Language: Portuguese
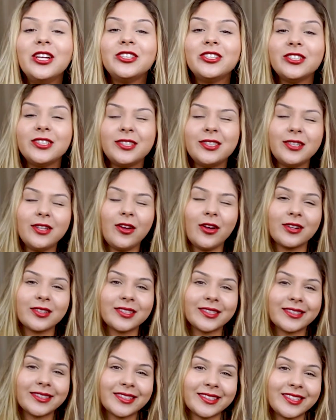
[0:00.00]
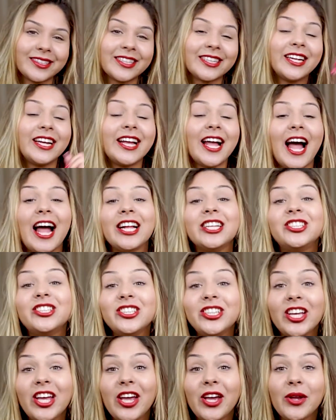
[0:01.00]
Te ensino a ganhar
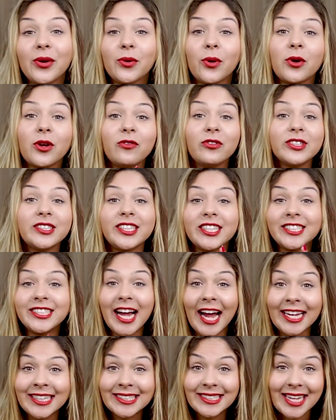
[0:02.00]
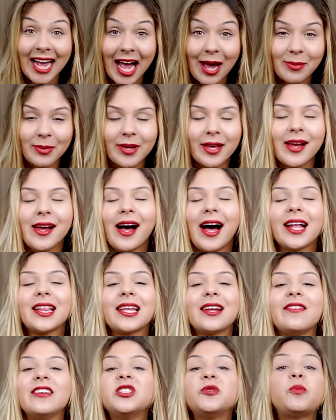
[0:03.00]
dinheiro com o que você já sabe,
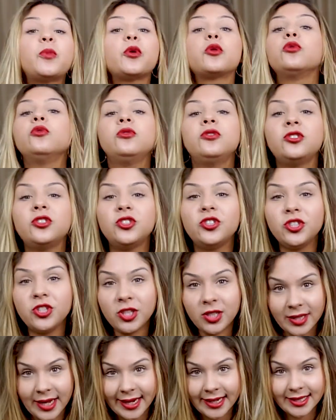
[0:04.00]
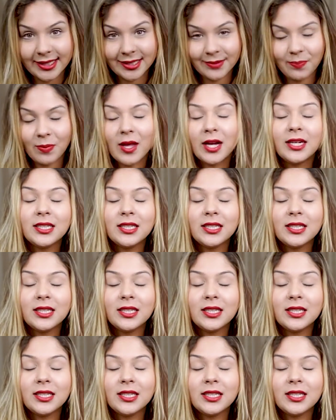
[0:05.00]
através de produtos digitais.